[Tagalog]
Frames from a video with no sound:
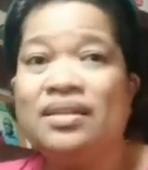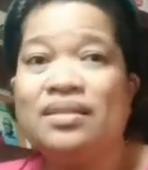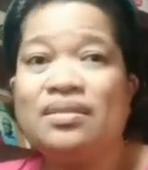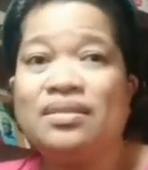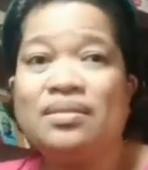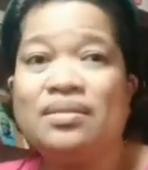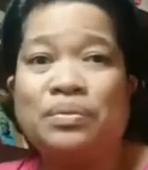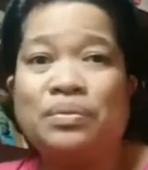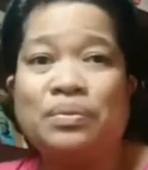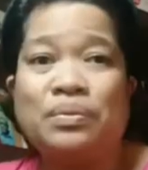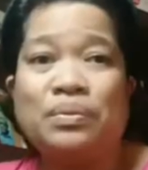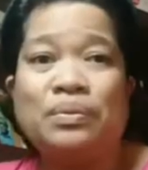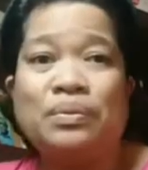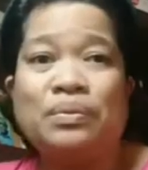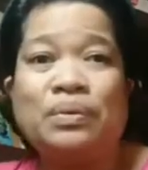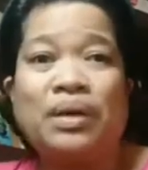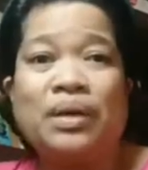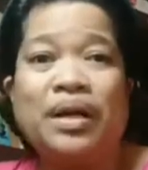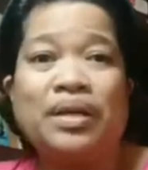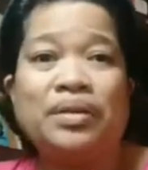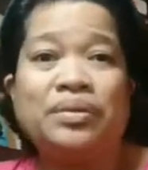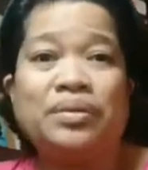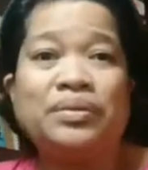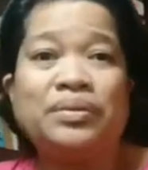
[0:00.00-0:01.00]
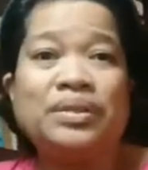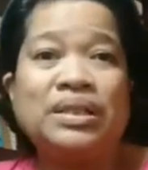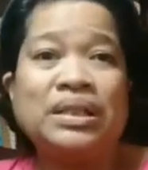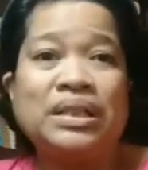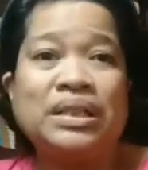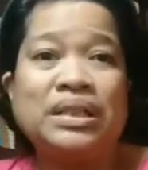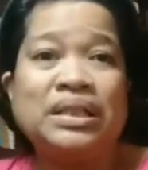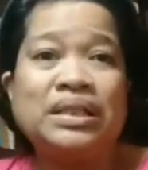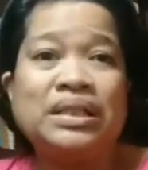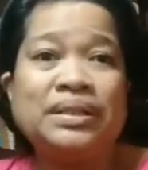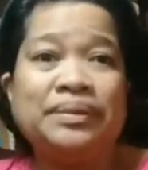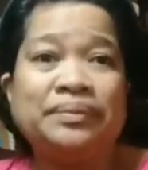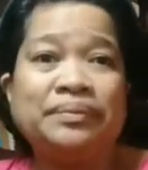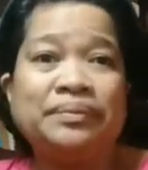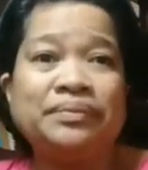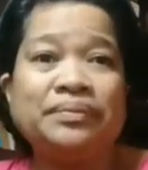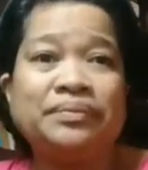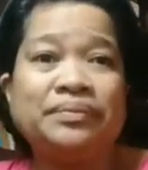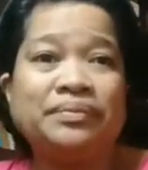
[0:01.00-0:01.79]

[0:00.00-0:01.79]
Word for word: So, ayun.